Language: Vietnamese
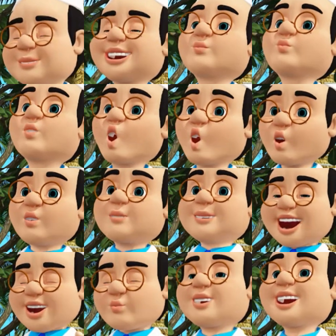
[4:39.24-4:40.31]
Nếu trong vòng
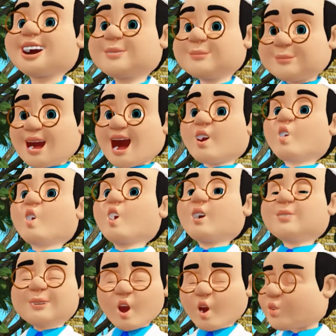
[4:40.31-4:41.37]
2 tuần mà mụn
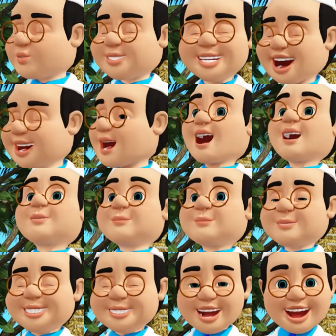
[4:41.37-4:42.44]
nhọt không thuyên giảm á,
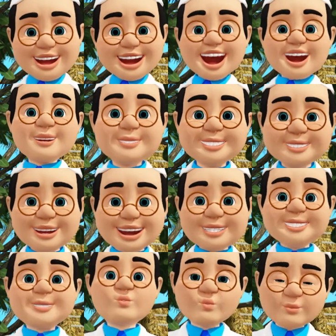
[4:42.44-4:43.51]
thì hãy đến bác sĩ để
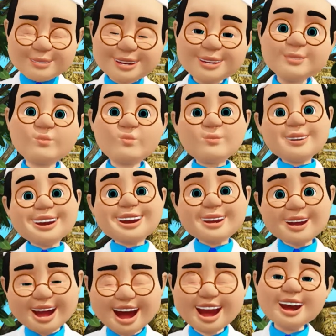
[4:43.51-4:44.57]
được điều trị phù
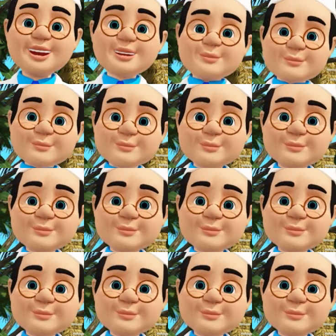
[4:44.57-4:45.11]
hợp nha.